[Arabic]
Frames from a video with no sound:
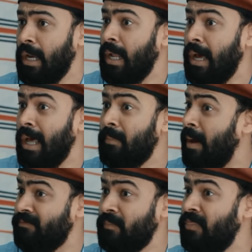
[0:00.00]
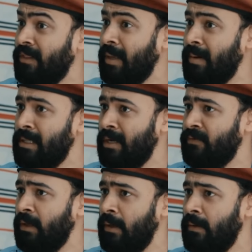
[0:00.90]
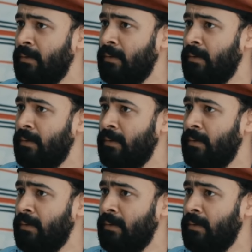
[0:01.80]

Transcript: انا انا بعرف امثل كمان يا رفيقه